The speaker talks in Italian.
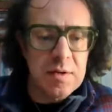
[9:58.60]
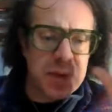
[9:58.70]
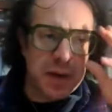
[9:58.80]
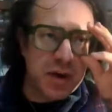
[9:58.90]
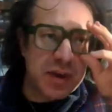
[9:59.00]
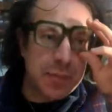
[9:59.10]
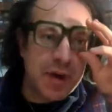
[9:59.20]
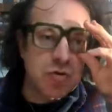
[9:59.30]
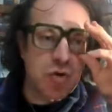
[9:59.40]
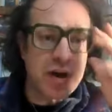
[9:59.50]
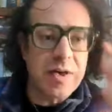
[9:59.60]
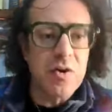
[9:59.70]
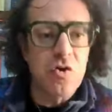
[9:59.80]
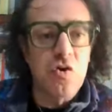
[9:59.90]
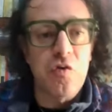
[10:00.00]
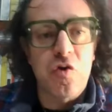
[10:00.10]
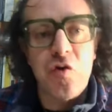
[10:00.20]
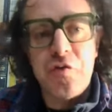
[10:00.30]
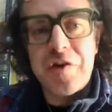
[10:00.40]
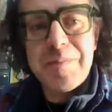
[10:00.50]
Il Papa è chiamato, a
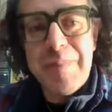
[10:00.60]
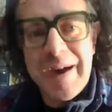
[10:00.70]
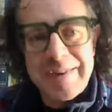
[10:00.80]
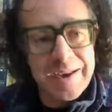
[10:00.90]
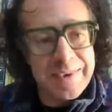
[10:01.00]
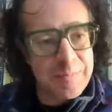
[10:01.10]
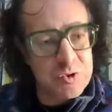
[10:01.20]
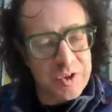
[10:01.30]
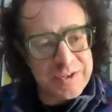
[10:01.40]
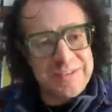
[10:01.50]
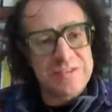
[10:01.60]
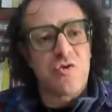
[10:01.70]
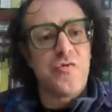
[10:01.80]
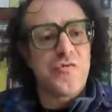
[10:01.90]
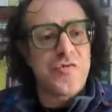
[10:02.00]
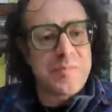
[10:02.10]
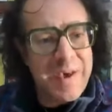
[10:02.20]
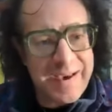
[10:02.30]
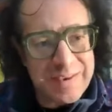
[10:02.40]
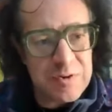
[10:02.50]
confermare, chiamato da Cristo a
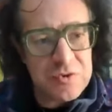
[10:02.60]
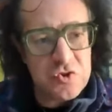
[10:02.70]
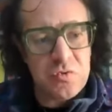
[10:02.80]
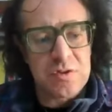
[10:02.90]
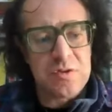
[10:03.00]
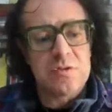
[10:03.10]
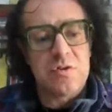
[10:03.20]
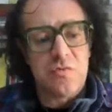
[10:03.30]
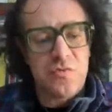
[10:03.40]
confermare il Vangelo di Cristo, a